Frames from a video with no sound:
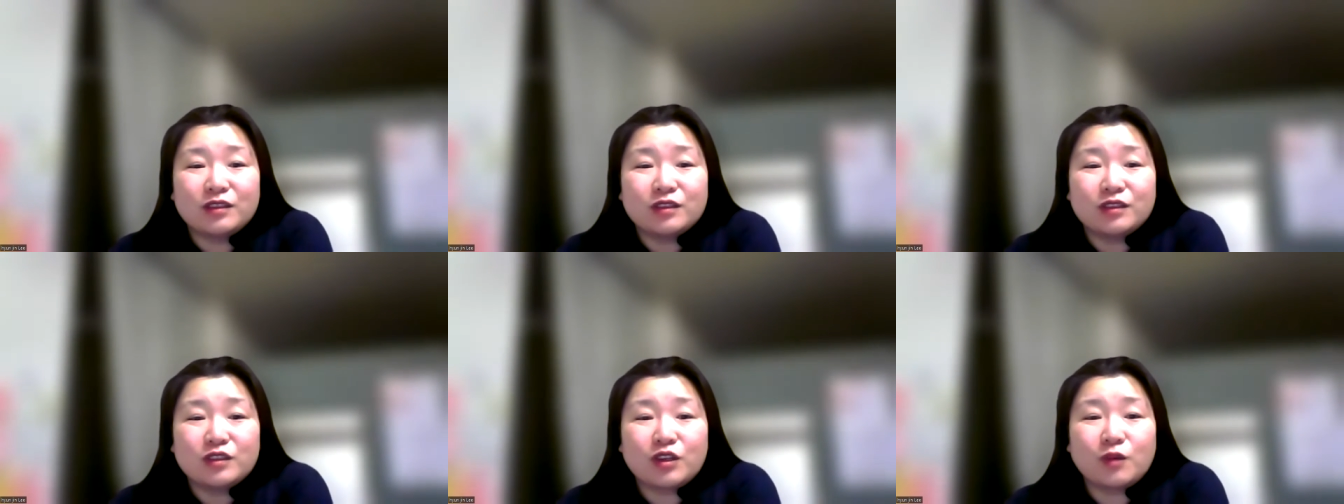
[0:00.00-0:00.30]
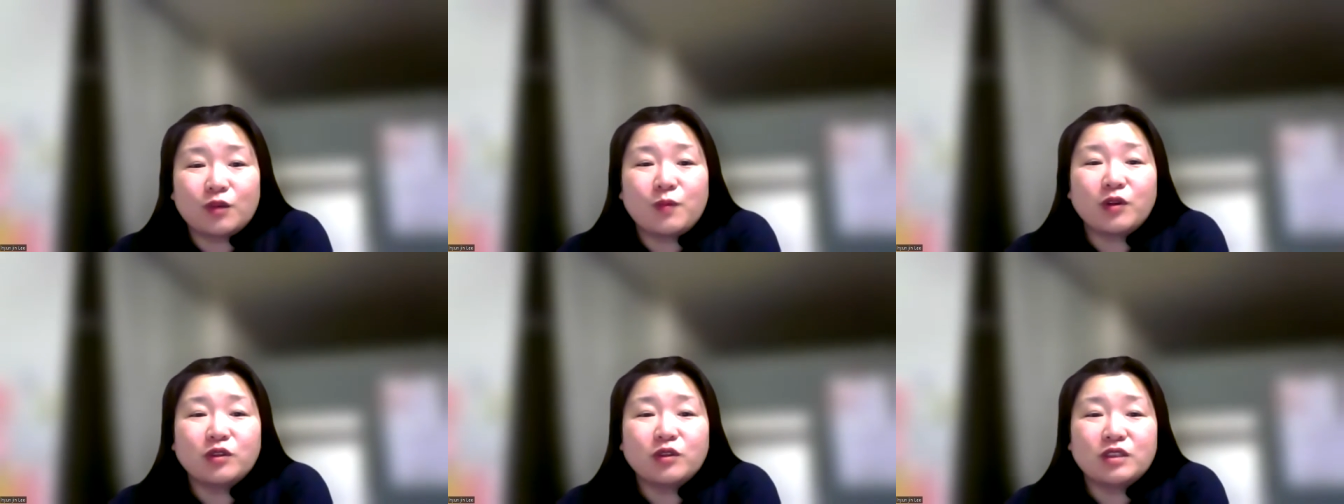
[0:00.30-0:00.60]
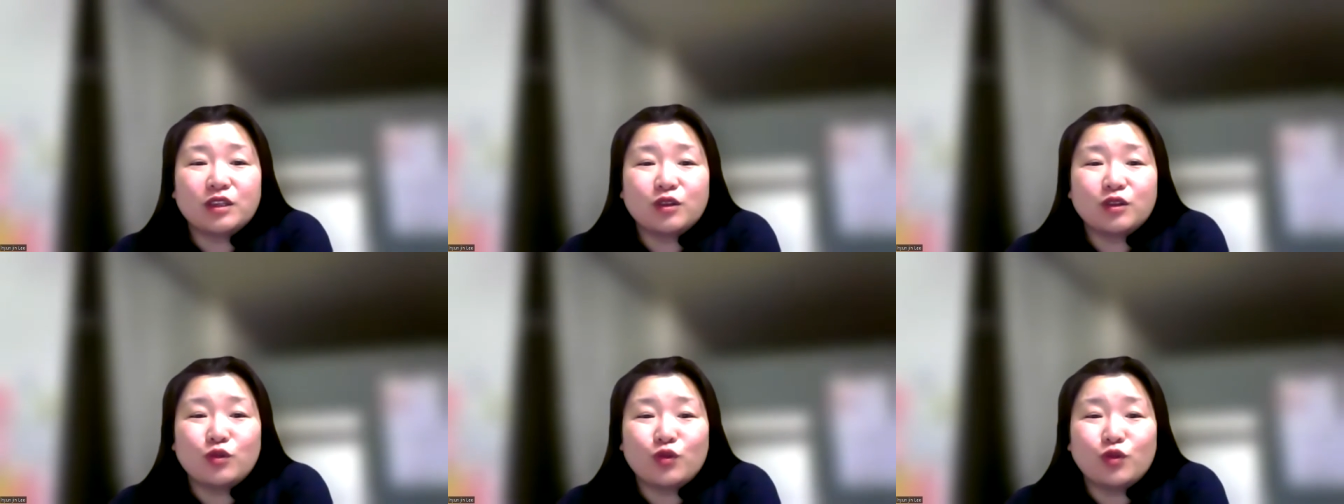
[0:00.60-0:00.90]
첫
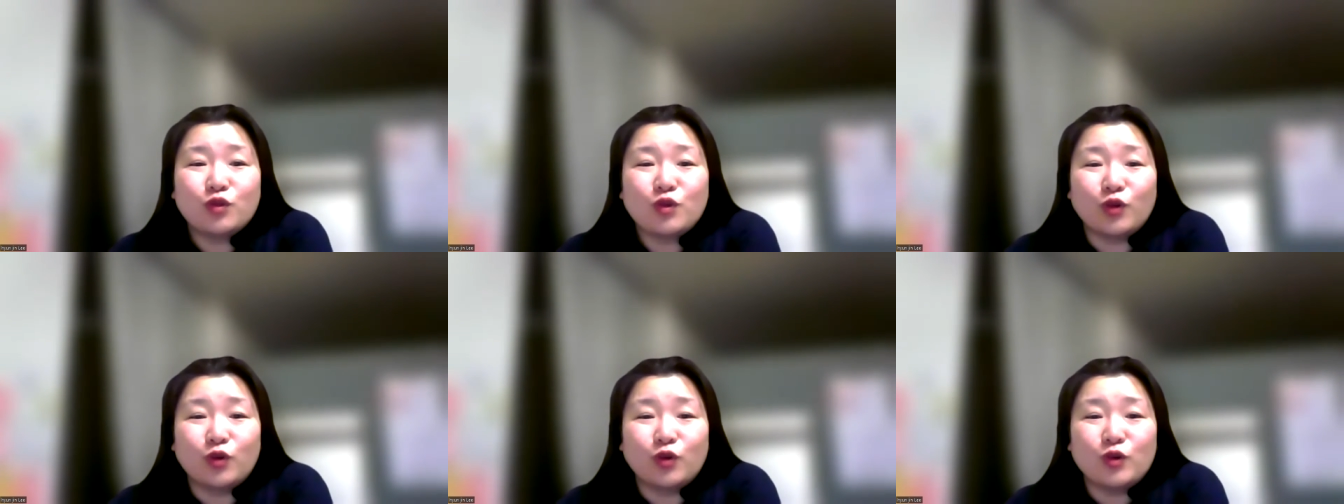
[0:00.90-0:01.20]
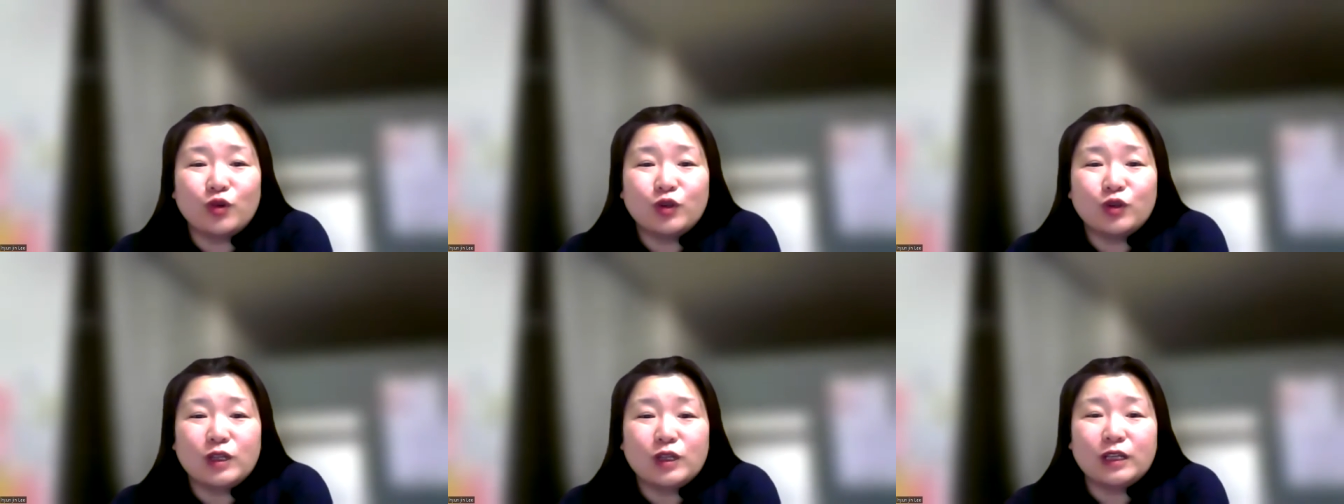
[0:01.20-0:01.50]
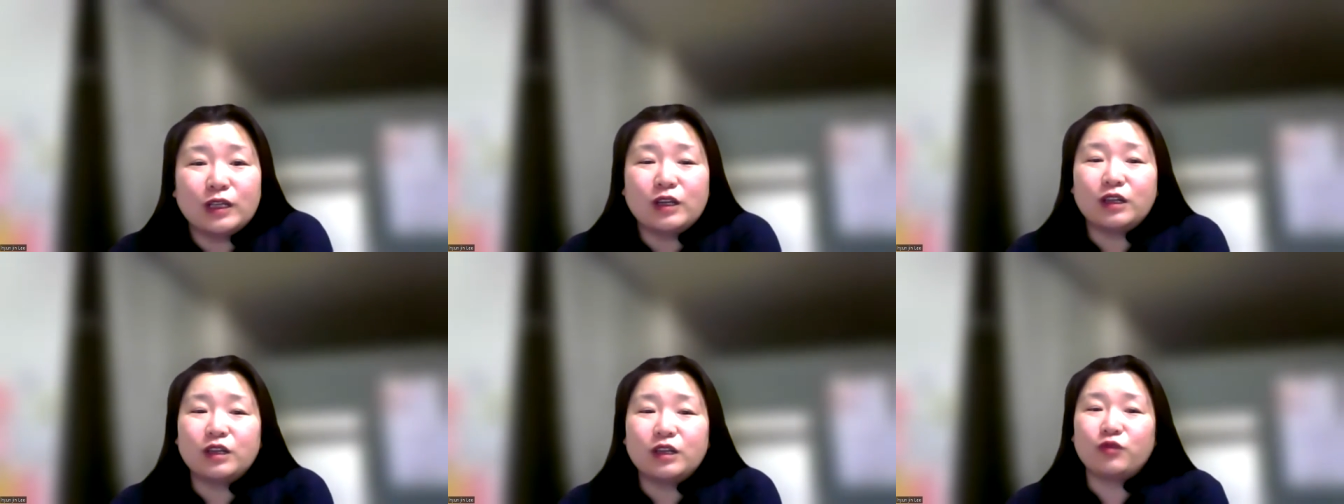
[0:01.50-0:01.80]
번째로
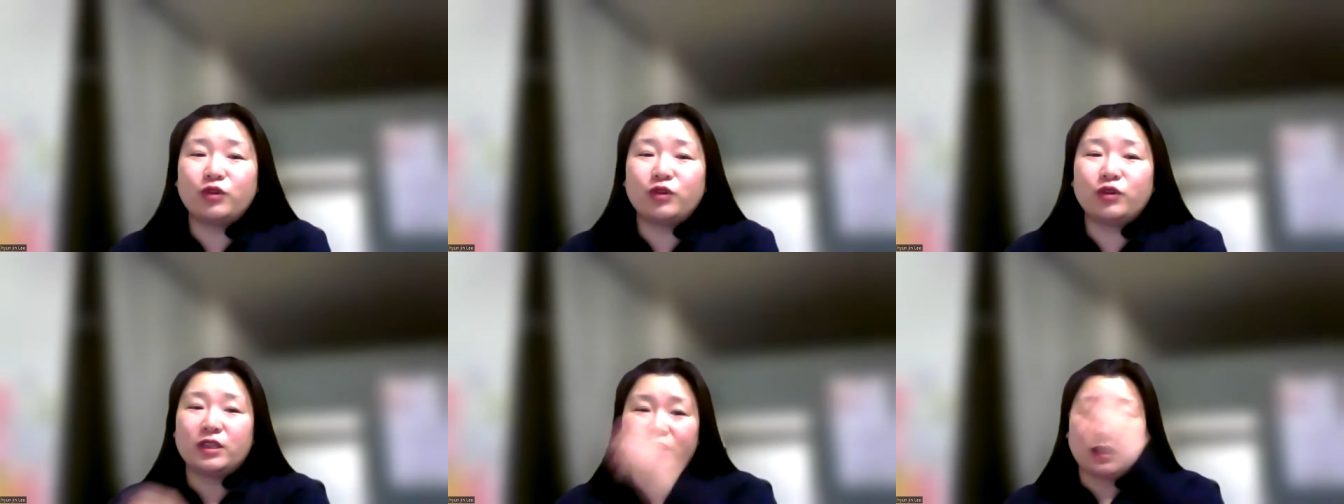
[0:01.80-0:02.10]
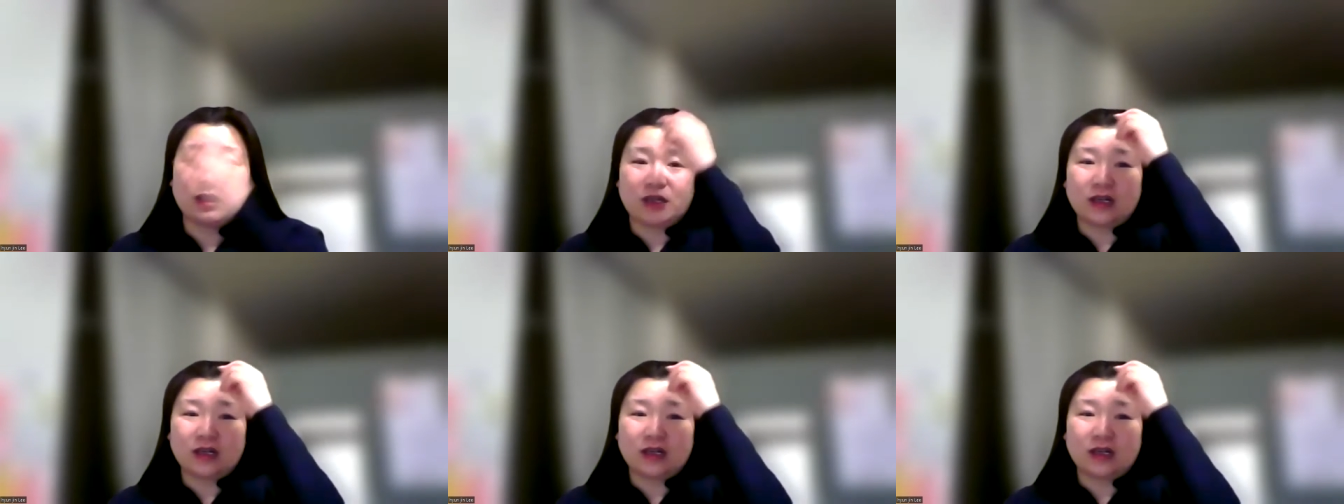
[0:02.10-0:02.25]
리,